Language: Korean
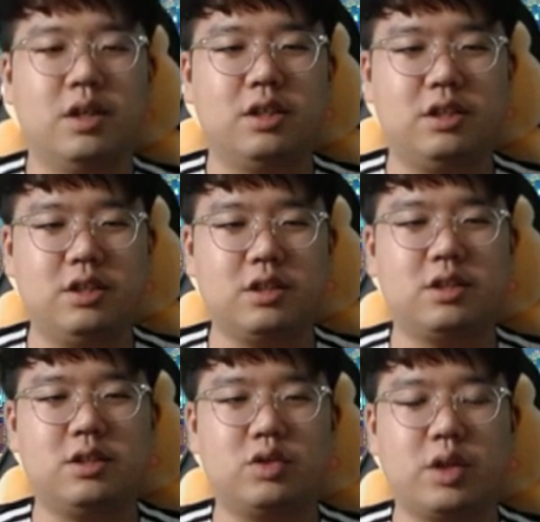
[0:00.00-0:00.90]
이
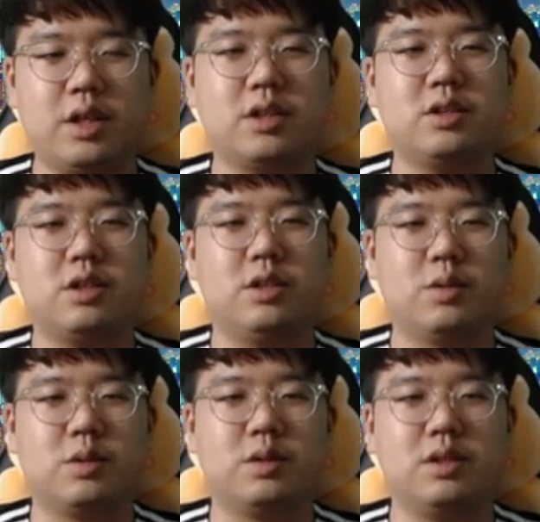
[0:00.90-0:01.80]
시즌 최다승
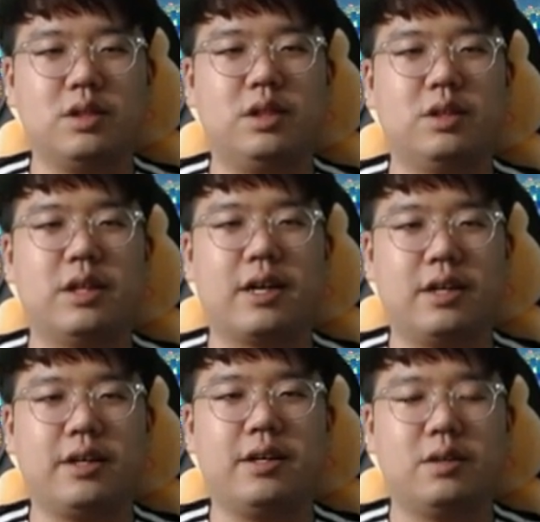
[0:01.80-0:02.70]
기록을
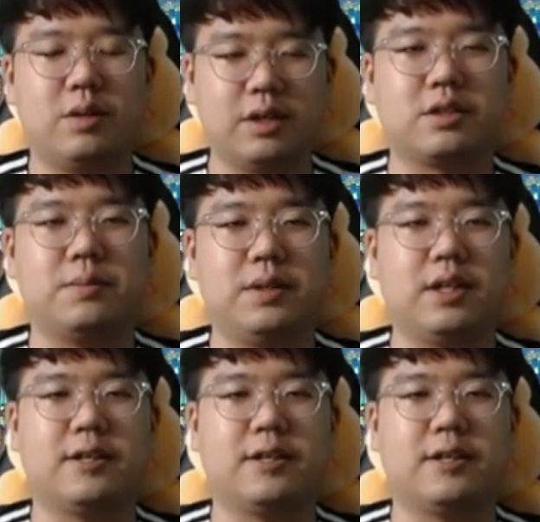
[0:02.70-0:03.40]
이어나가게 되었습니다.